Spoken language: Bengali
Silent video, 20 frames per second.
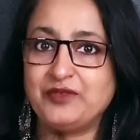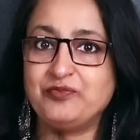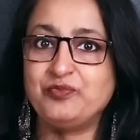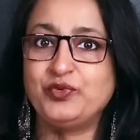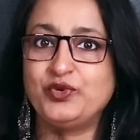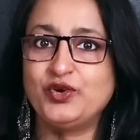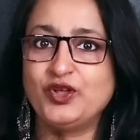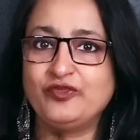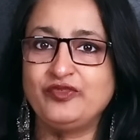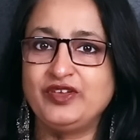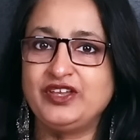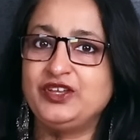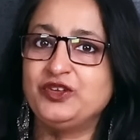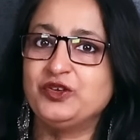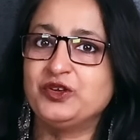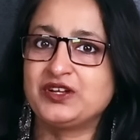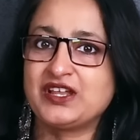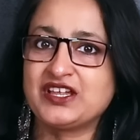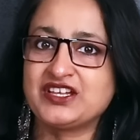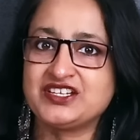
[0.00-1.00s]
তাই পুরো
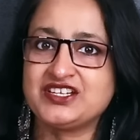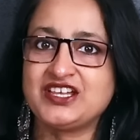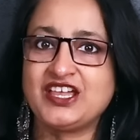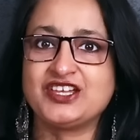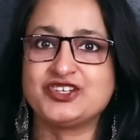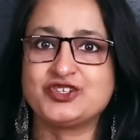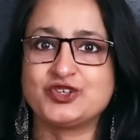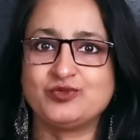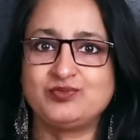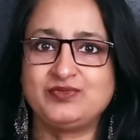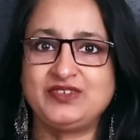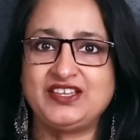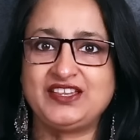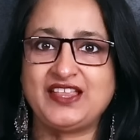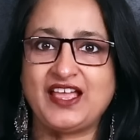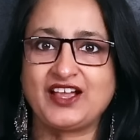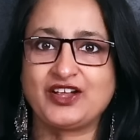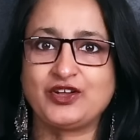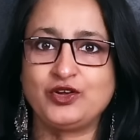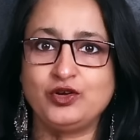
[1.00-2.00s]
ভিডিওটা শেষ
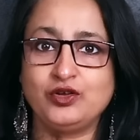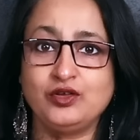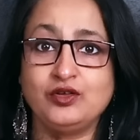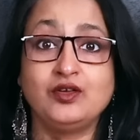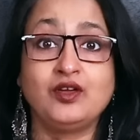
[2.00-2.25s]
অবধি দেখো